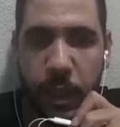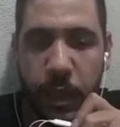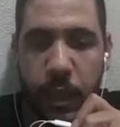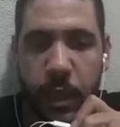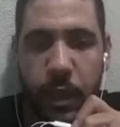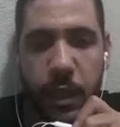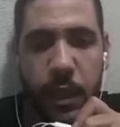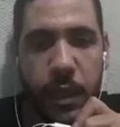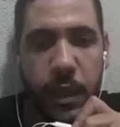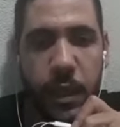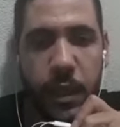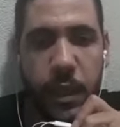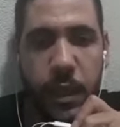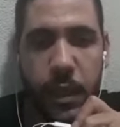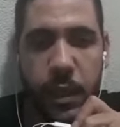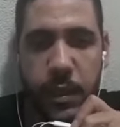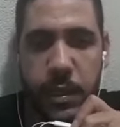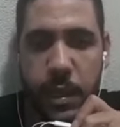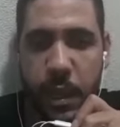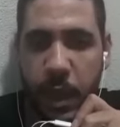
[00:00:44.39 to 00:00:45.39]

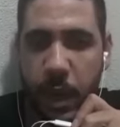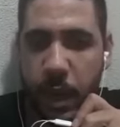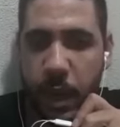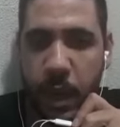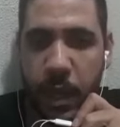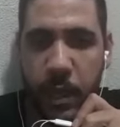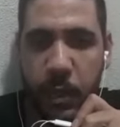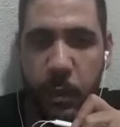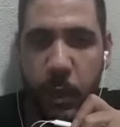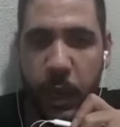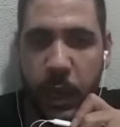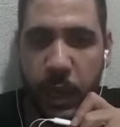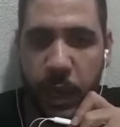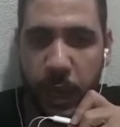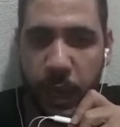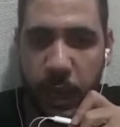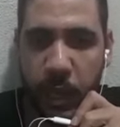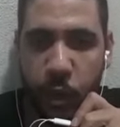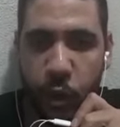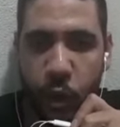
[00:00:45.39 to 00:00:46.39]
آه صراحة تبارك الله
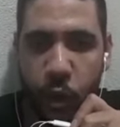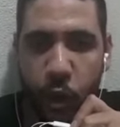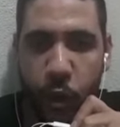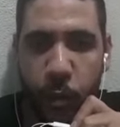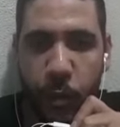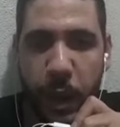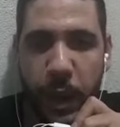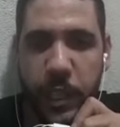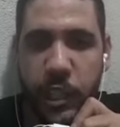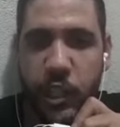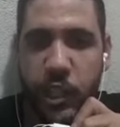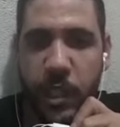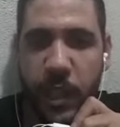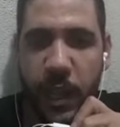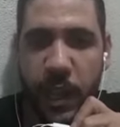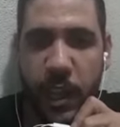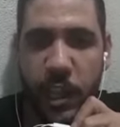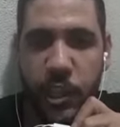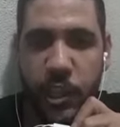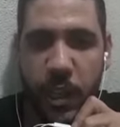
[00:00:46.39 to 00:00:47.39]
عليكم مارتش
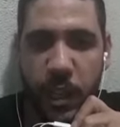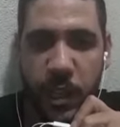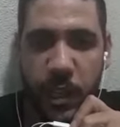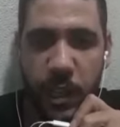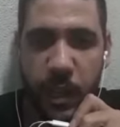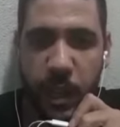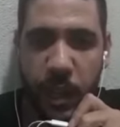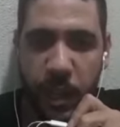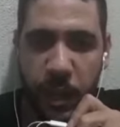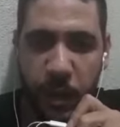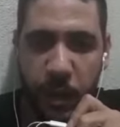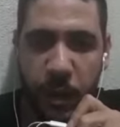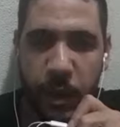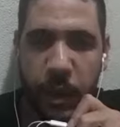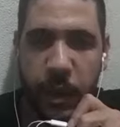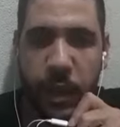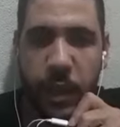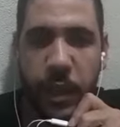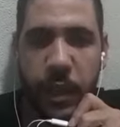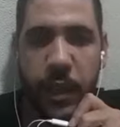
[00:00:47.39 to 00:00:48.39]
كرغل جاليا
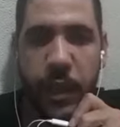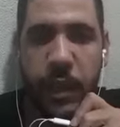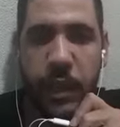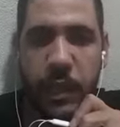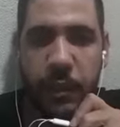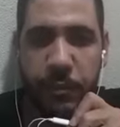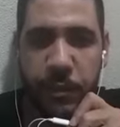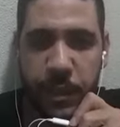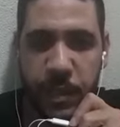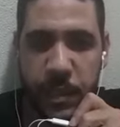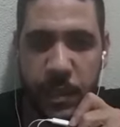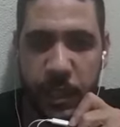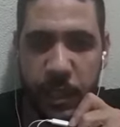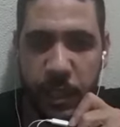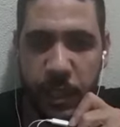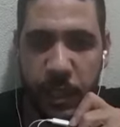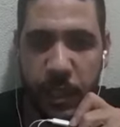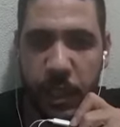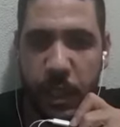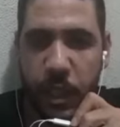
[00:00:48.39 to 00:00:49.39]
نايت
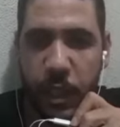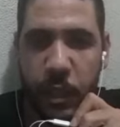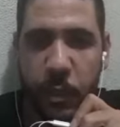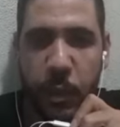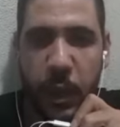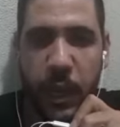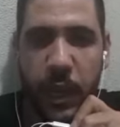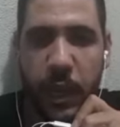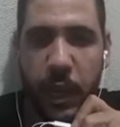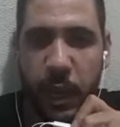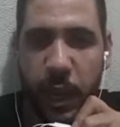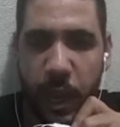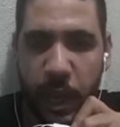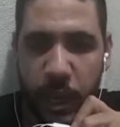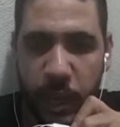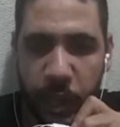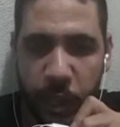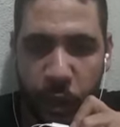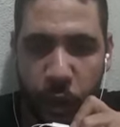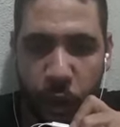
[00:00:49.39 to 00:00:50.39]
الفرسي تبارك الله
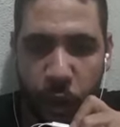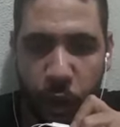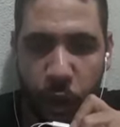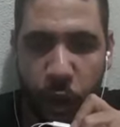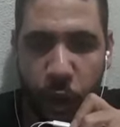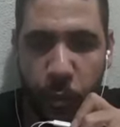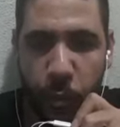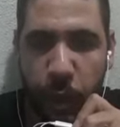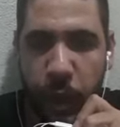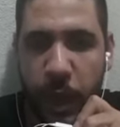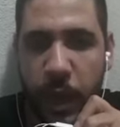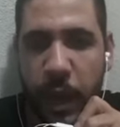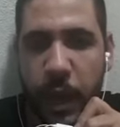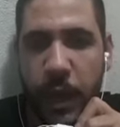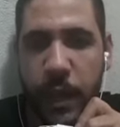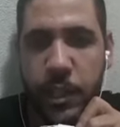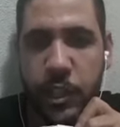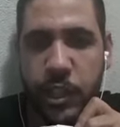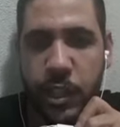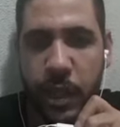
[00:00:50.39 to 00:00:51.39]
عليهم
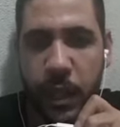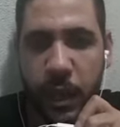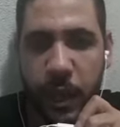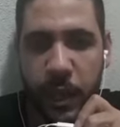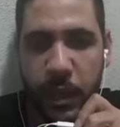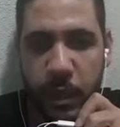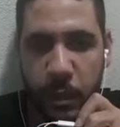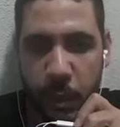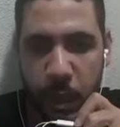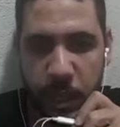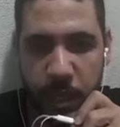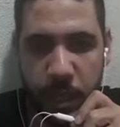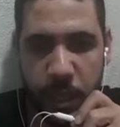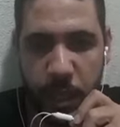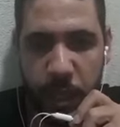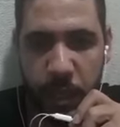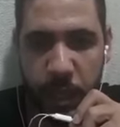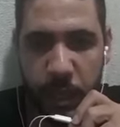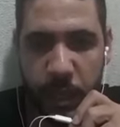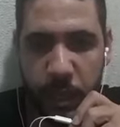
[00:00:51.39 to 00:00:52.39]
ارتش غايت
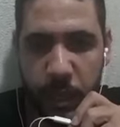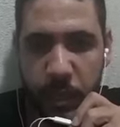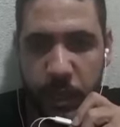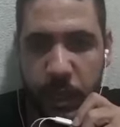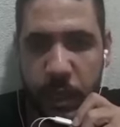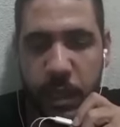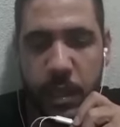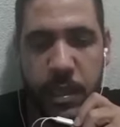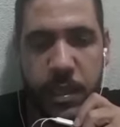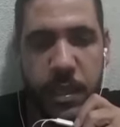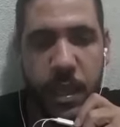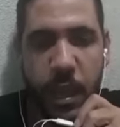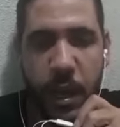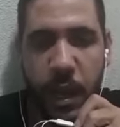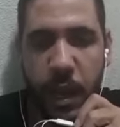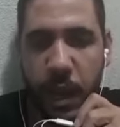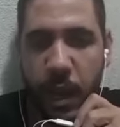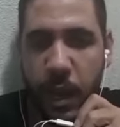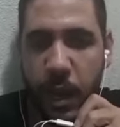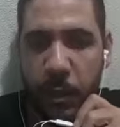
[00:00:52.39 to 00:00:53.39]
مازيرت
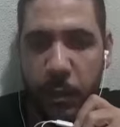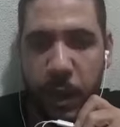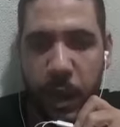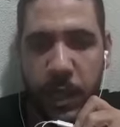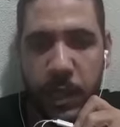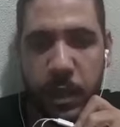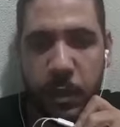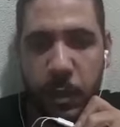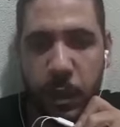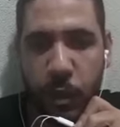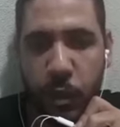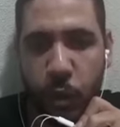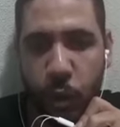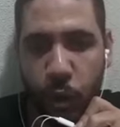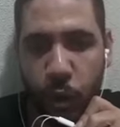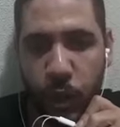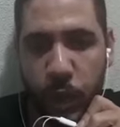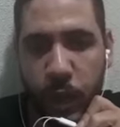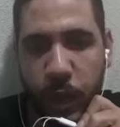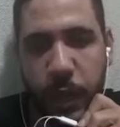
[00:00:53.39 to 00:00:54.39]
صراحة ما عندي ما
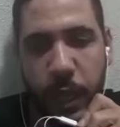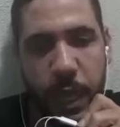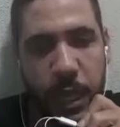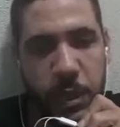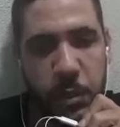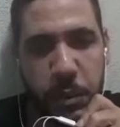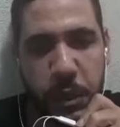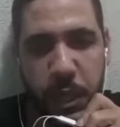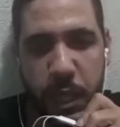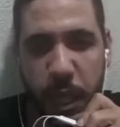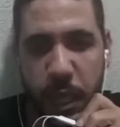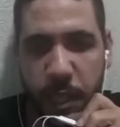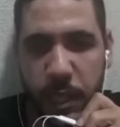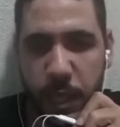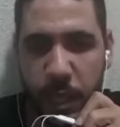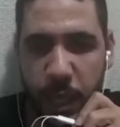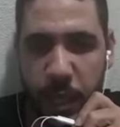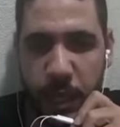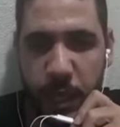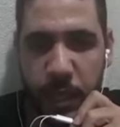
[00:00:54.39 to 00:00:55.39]
نقول هتمشي نايت
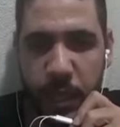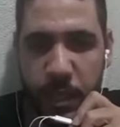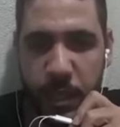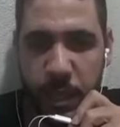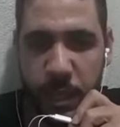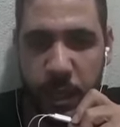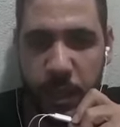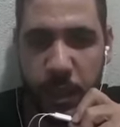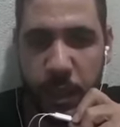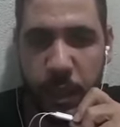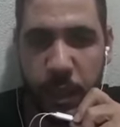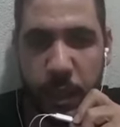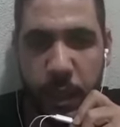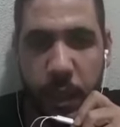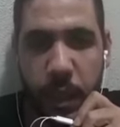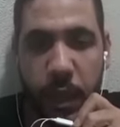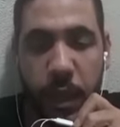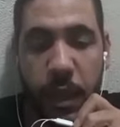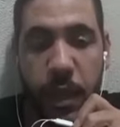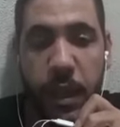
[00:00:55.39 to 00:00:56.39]
تقاني ريزن
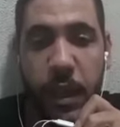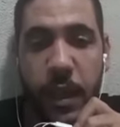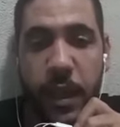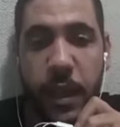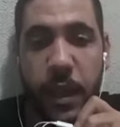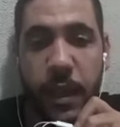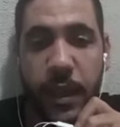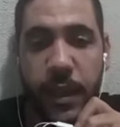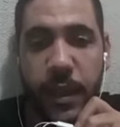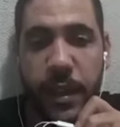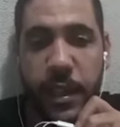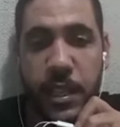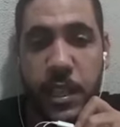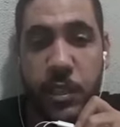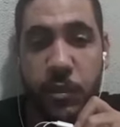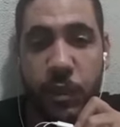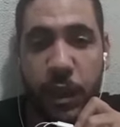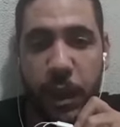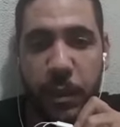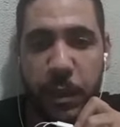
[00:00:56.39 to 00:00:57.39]
آه
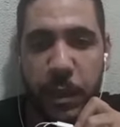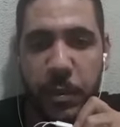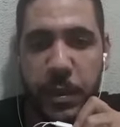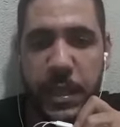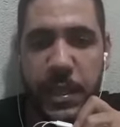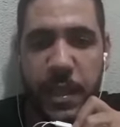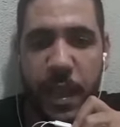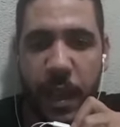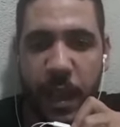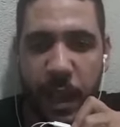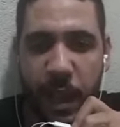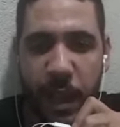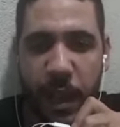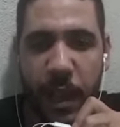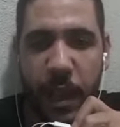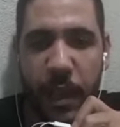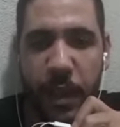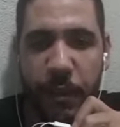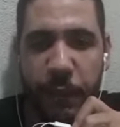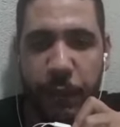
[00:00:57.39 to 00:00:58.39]
تصفرح مي
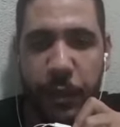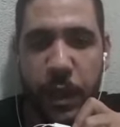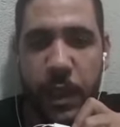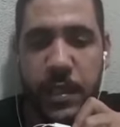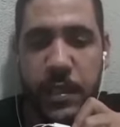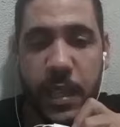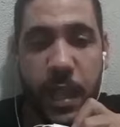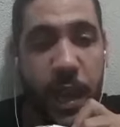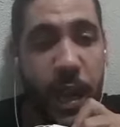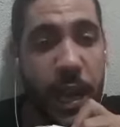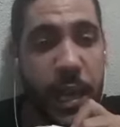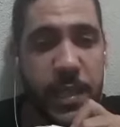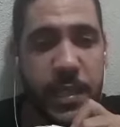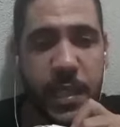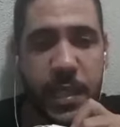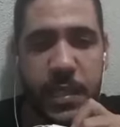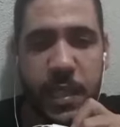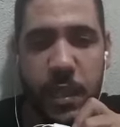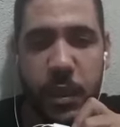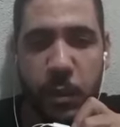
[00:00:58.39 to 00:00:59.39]
بزاف صراحة
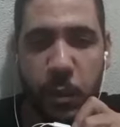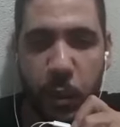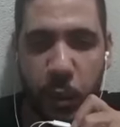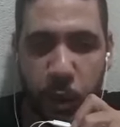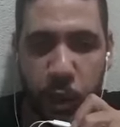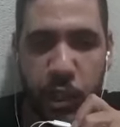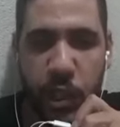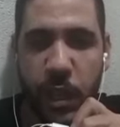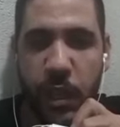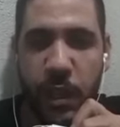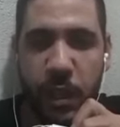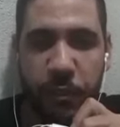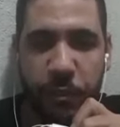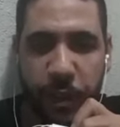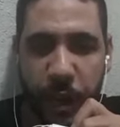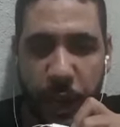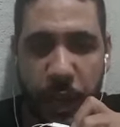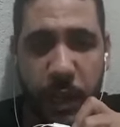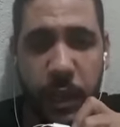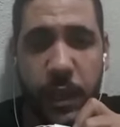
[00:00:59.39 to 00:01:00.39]
سقسط بوريشان
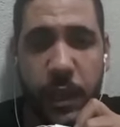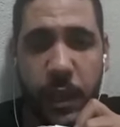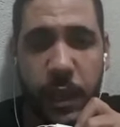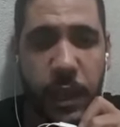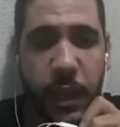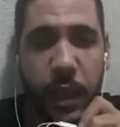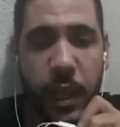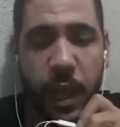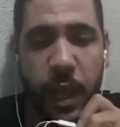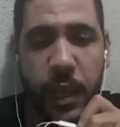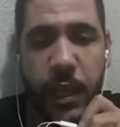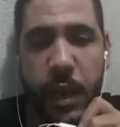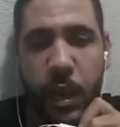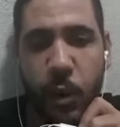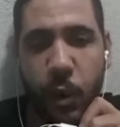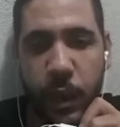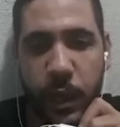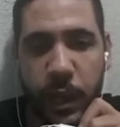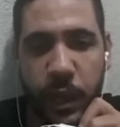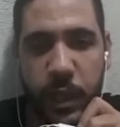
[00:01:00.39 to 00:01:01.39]
الفرح
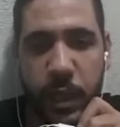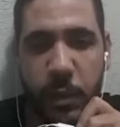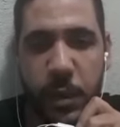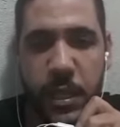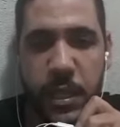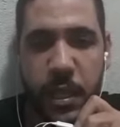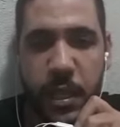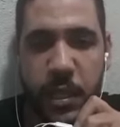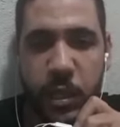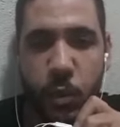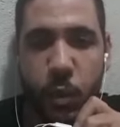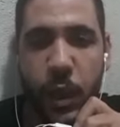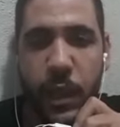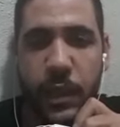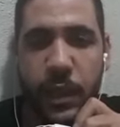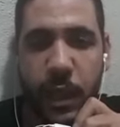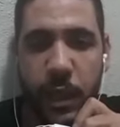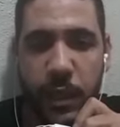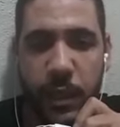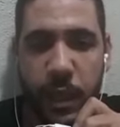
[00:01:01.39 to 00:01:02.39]
انه نختم مازيرتين
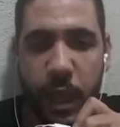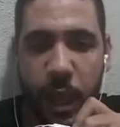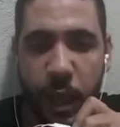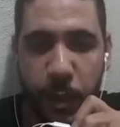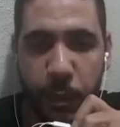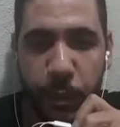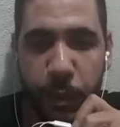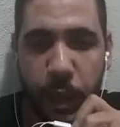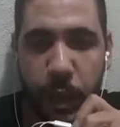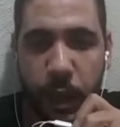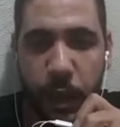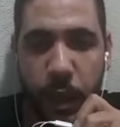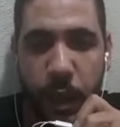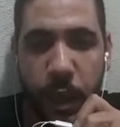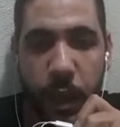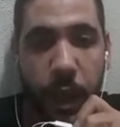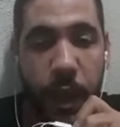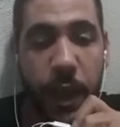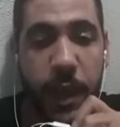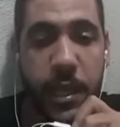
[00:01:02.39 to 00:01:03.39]
ورد قدام
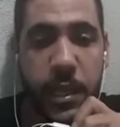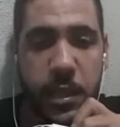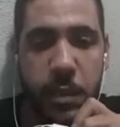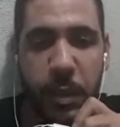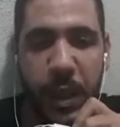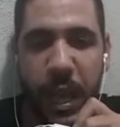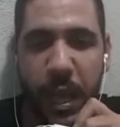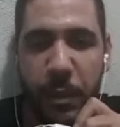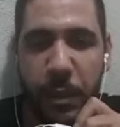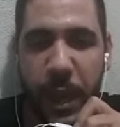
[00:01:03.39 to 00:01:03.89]
اريس باير